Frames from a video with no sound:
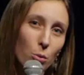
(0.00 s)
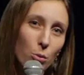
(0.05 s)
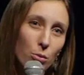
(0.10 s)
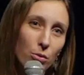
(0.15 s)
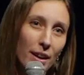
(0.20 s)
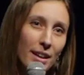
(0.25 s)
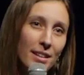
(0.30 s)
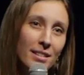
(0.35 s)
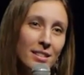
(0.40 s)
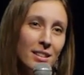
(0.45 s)
qu'on
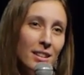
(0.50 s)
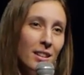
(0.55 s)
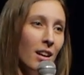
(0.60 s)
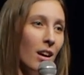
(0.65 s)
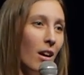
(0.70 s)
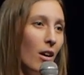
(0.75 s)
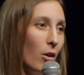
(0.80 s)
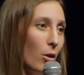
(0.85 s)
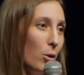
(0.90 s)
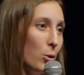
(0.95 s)
fait,
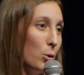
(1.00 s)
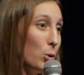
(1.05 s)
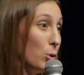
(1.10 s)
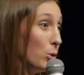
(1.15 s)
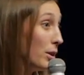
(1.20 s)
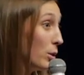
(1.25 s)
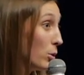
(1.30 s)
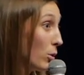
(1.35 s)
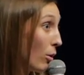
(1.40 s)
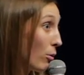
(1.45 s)
euh,
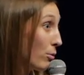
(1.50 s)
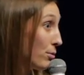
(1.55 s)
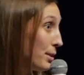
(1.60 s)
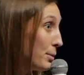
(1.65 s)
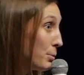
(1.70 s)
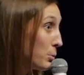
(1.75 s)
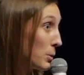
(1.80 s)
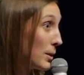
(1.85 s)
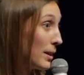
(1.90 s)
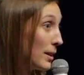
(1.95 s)
donner
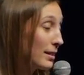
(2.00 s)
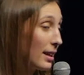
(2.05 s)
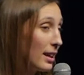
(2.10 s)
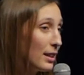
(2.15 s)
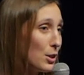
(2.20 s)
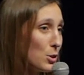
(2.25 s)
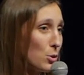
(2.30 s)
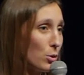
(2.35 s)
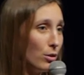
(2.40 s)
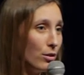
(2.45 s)
envie peut-être
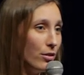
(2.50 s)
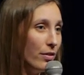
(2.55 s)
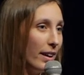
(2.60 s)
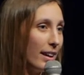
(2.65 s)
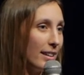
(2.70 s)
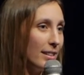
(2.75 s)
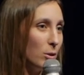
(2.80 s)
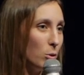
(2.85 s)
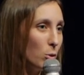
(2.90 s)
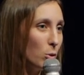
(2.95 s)
à des gens de
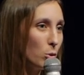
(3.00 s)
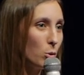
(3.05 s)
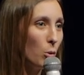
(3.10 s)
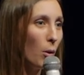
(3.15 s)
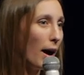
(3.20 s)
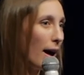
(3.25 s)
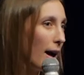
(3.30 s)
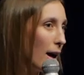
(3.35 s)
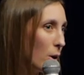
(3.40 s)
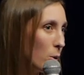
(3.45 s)
faire des
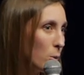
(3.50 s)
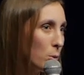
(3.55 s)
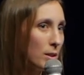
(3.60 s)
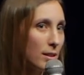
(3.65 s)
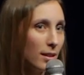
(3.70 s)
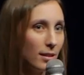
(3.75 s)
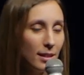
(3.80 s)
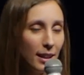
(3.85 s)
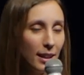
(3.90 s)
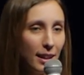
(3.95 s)
doctorats ou
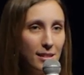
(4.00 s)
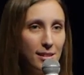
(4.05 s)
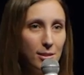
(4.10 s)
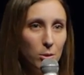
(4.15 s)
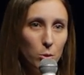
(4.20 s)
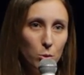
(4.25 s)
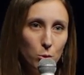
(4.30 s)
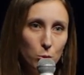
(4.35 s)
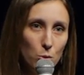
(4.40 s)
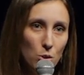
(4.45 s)
de
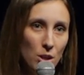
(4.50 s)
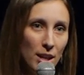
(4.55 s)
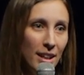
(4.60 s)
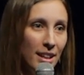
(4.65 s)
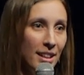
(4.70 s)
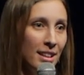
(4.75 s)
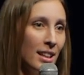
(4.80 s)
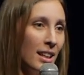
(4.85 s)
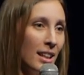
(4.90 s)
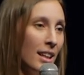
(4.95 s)
s'intéresser au
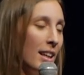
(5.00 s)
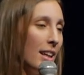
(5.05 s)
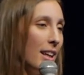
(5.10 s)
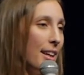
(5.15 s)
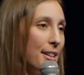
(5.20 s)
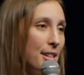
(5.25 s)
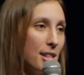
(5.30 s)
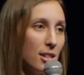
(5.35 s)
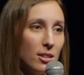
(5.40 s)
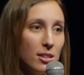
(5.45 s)
sujet
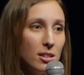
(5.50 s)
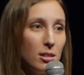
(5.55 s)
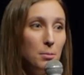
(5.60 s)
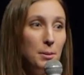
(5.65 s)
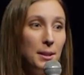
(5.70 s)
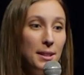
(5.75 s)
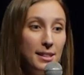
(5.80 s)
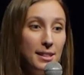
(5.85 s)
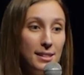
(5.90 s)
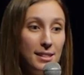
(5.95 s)
et
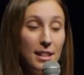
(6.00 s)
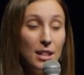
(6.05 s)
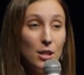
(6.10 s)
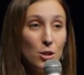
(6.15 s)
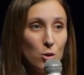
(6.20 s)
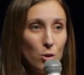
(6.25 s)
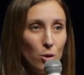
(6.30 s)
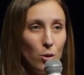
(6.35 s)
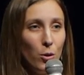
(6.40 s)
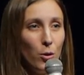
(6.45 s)
sensibiliser
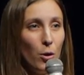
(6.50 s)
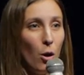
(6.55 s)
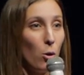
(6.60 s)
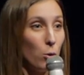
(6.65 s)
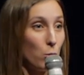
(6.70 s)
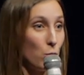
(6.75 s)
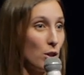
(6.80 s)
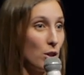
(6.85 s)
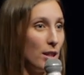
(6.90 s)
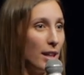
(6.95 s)
les gens
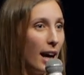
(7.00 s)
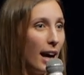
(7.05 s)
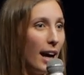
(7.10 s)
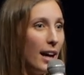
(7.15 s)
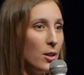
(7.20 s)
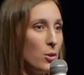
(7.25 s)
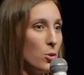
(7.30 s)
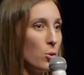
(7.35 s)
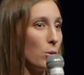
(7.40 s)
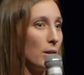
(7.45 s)
en
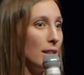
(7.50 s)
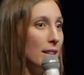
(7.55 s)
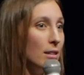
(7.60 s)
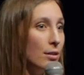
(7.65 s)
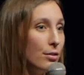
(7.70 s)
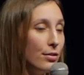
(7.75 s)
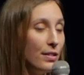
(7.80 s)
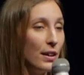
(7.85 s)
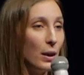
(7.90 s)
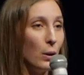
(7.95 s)
général sur les
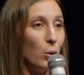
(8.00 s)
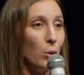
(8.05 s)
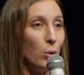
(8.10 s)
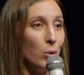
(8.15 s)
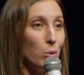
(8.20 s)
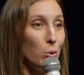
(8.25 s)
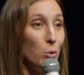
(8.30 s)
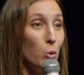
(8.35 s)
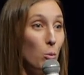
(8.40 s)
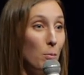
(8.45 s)

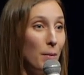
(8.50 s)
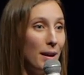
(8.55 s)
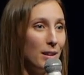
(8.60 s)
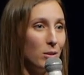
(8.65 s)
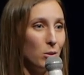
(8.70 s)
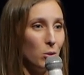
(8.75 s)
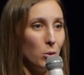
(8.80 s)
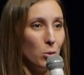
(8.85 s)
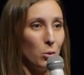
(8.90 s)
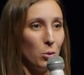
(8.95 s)
différents
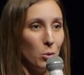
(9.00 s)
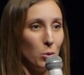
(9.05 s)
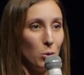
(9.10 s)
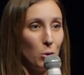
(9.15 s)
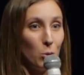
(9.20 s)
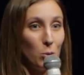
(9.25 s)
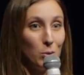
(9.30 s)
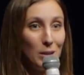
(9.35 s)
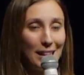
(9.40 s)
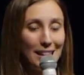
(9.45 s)
domaines que, que l'on